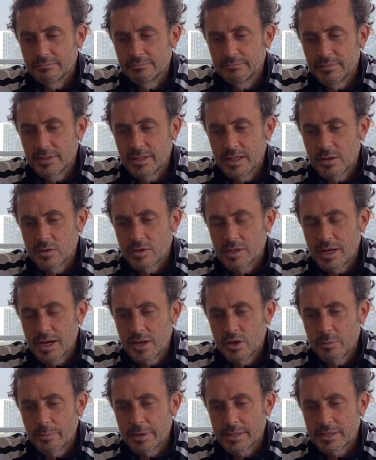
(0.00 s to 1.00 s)
mediados del
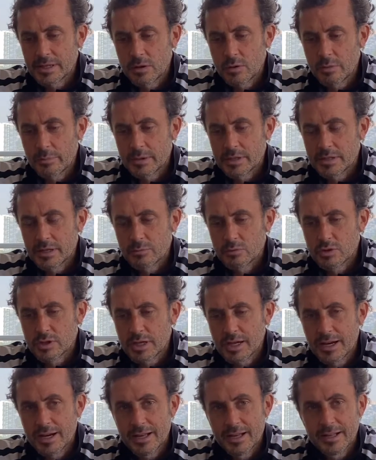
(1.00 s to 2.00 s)
año pasado empecé a
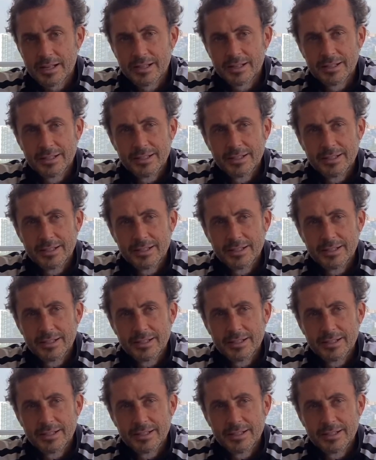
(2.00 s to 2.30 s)
buscar a,